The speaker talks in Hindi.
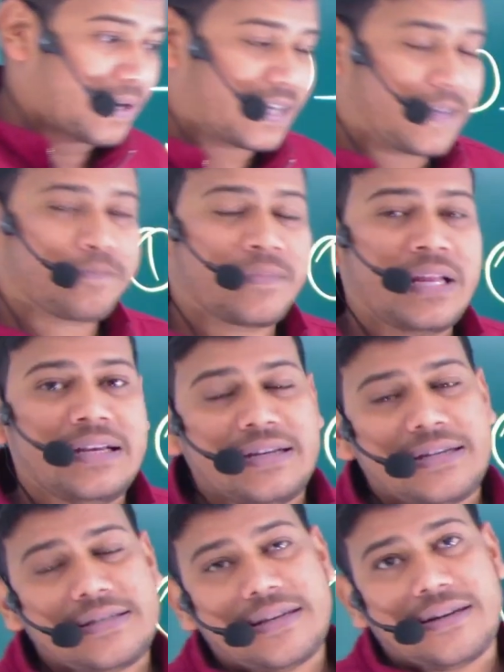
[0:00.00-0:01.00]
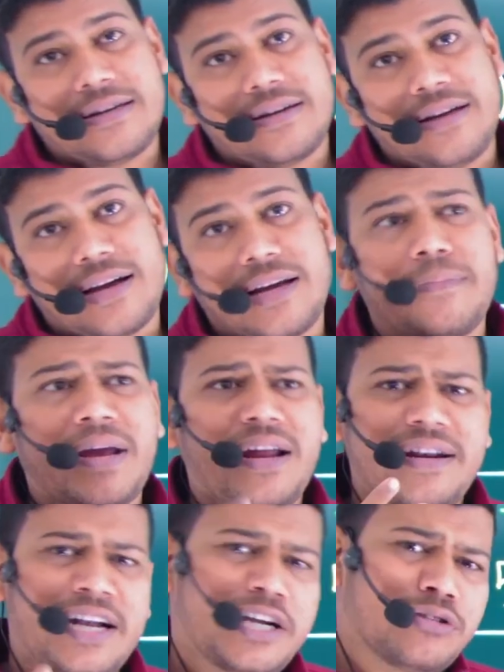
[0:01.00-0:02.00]
के सर अगर हमारा
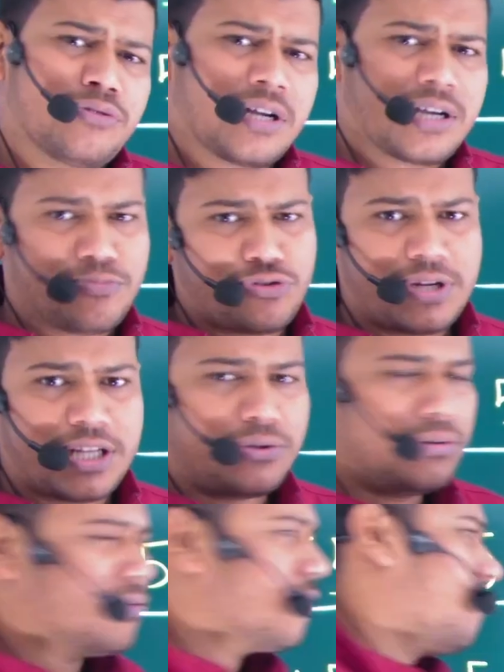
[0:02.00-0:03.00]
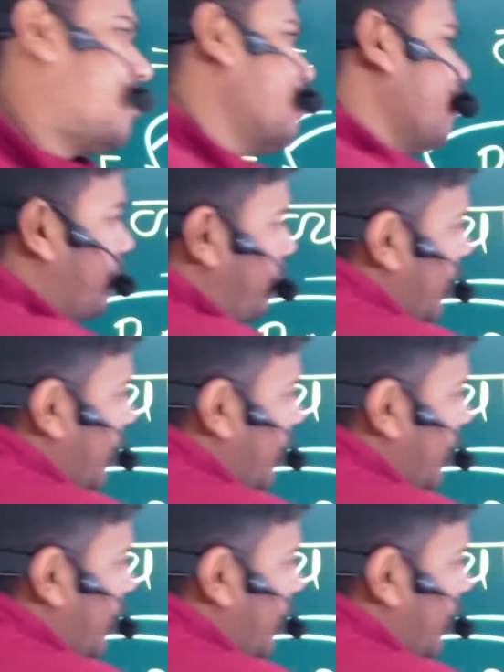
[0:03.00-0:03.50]
हैंड राइटिंग थोड़ा कमजोर है तो बच्चों फिर